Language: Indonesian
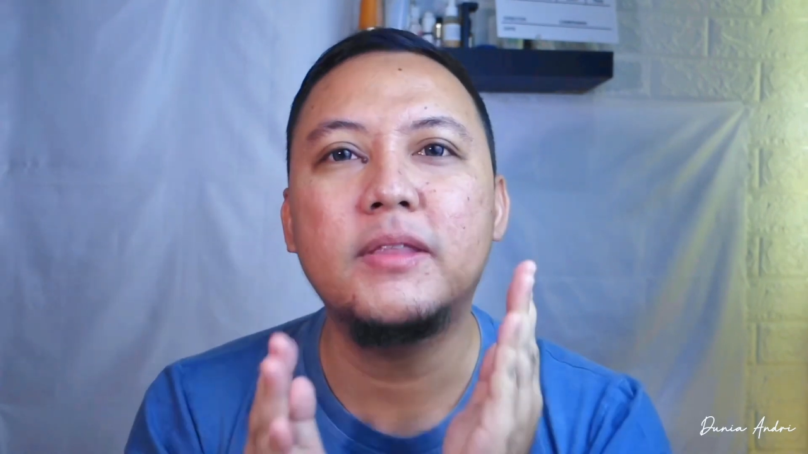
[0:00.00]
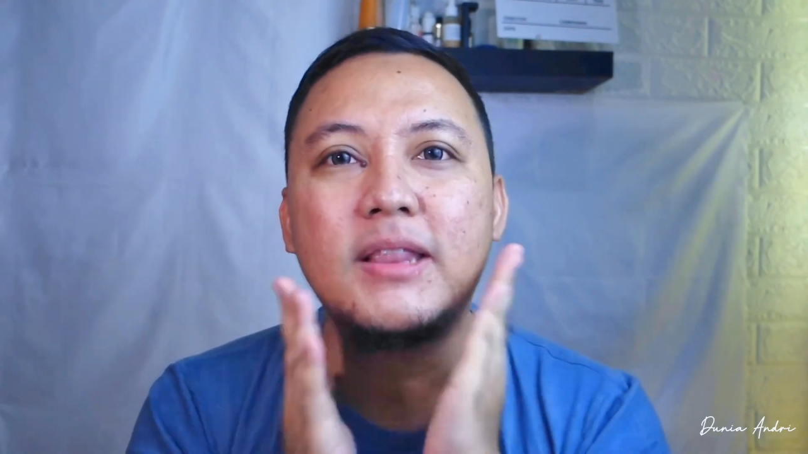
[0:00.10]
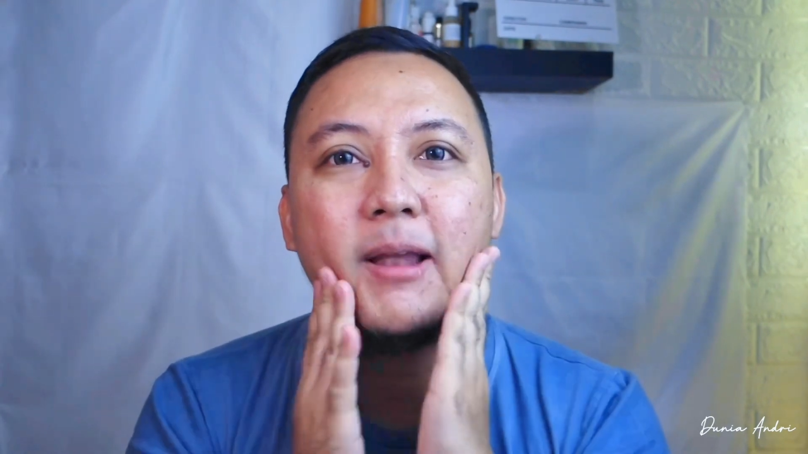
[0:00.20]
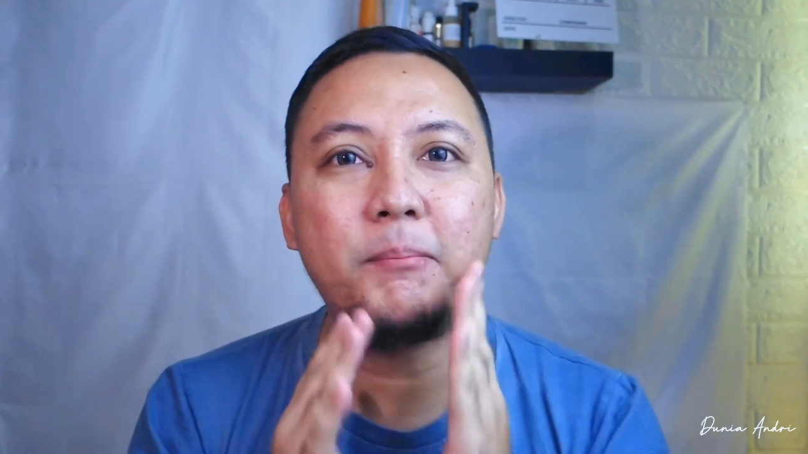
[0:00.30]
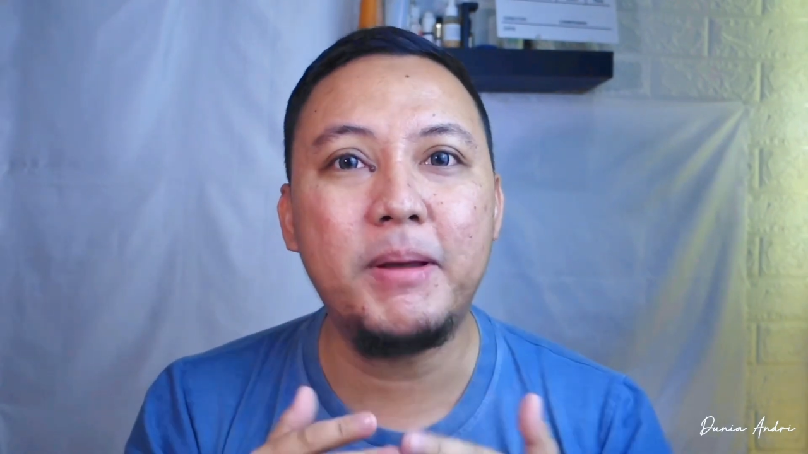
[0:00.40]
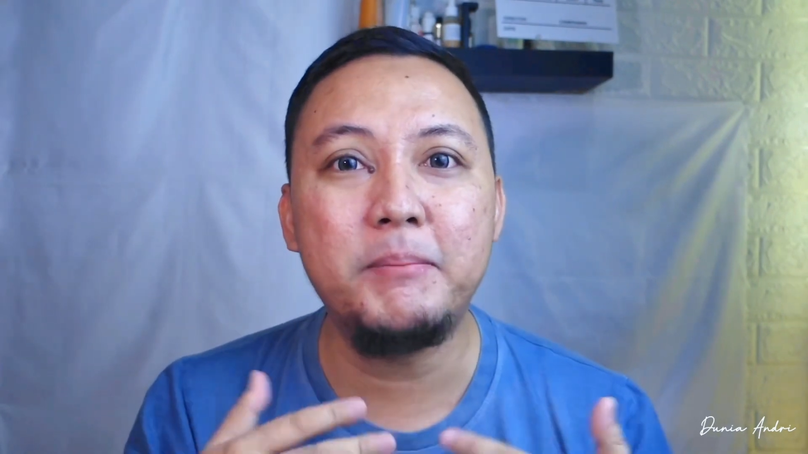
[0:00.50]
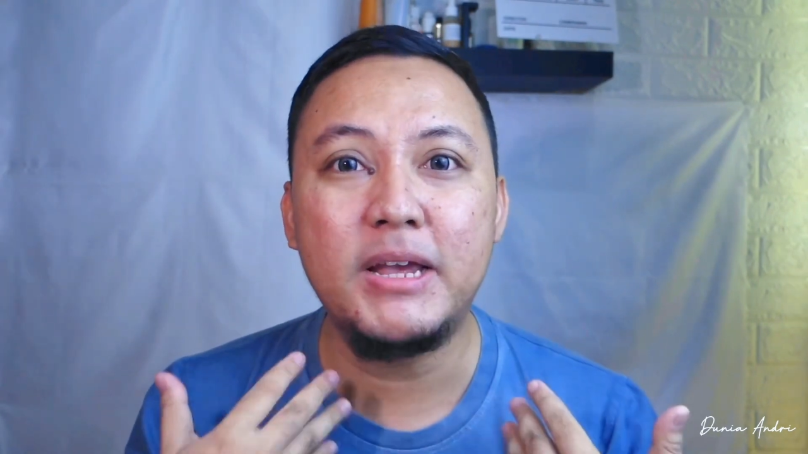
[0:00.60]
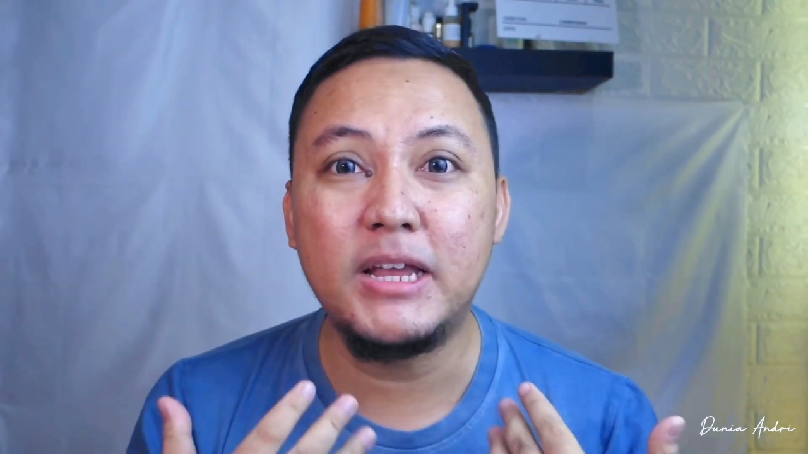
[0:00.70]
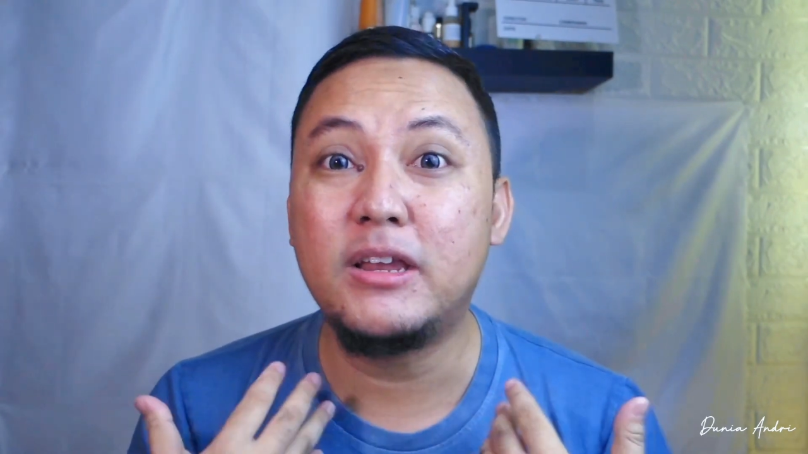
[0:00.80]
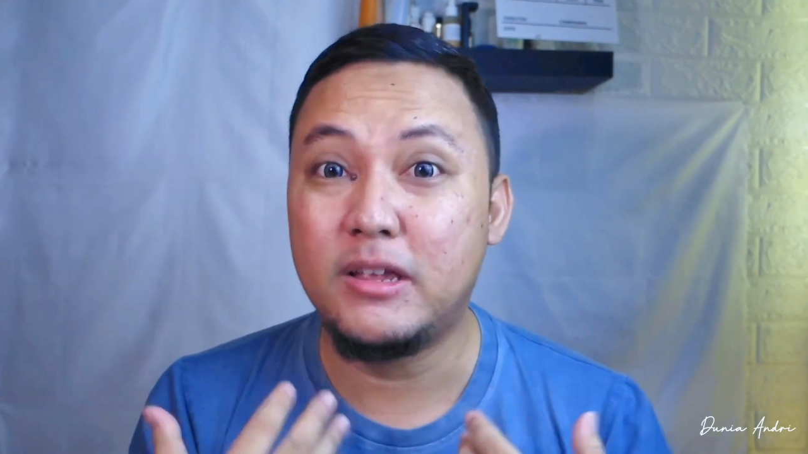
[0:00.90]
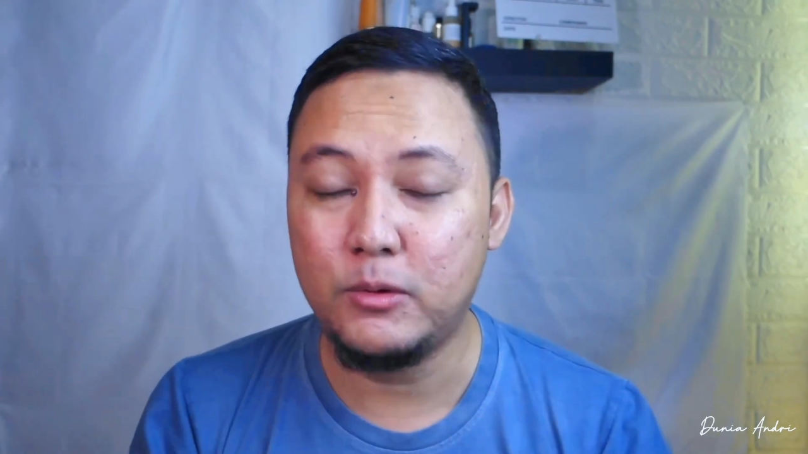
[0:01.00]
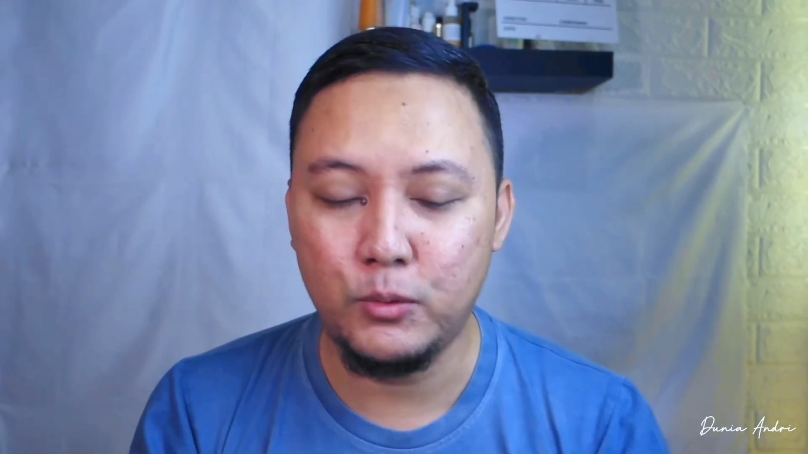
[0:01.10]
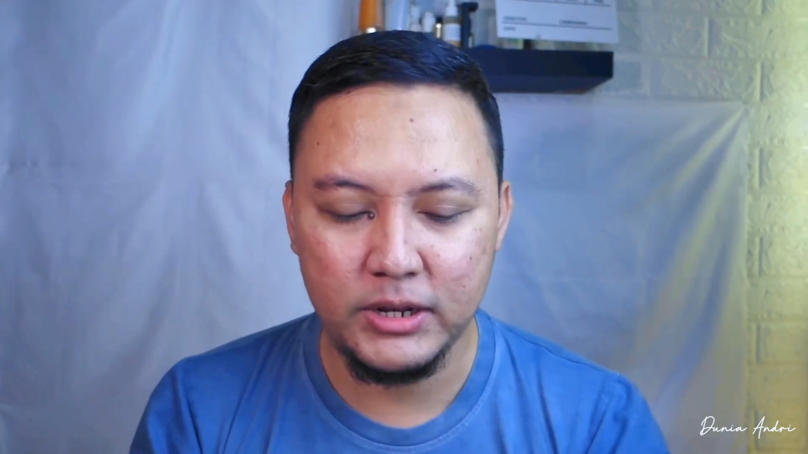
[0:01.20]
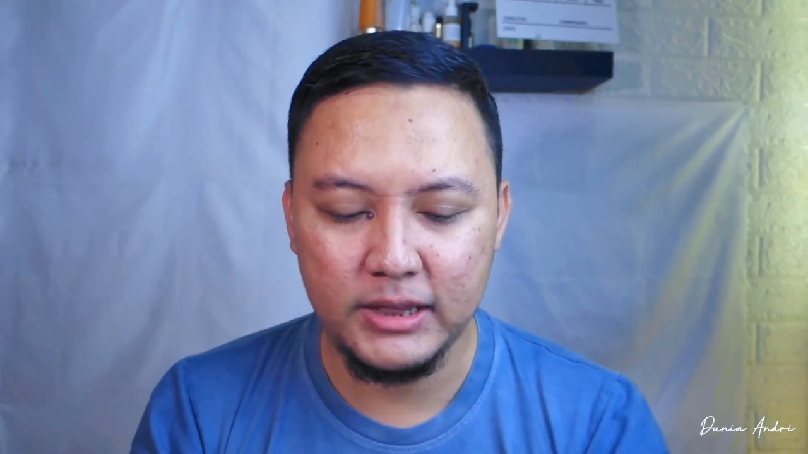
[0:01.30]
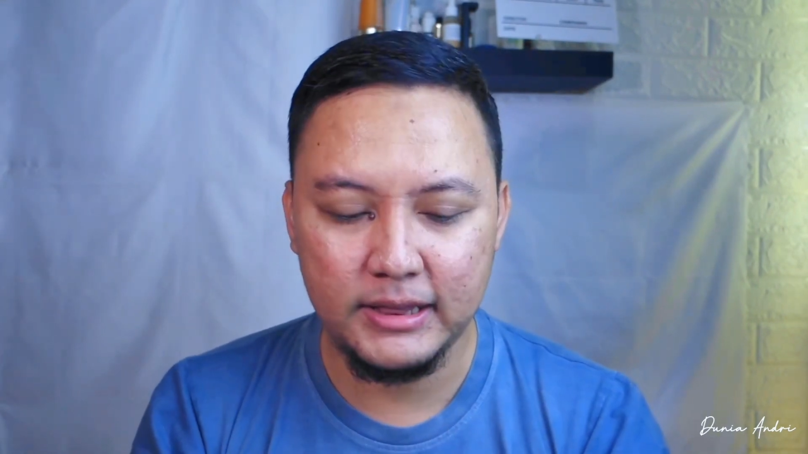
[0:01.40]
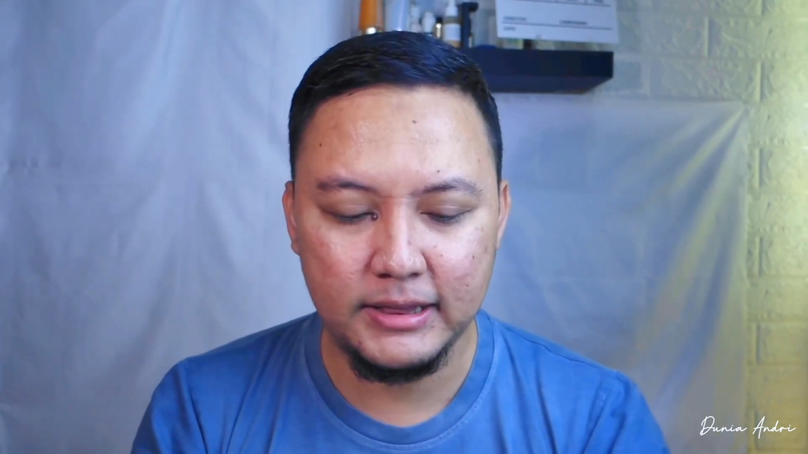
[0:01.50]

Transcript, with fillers: tanpa bikin kulit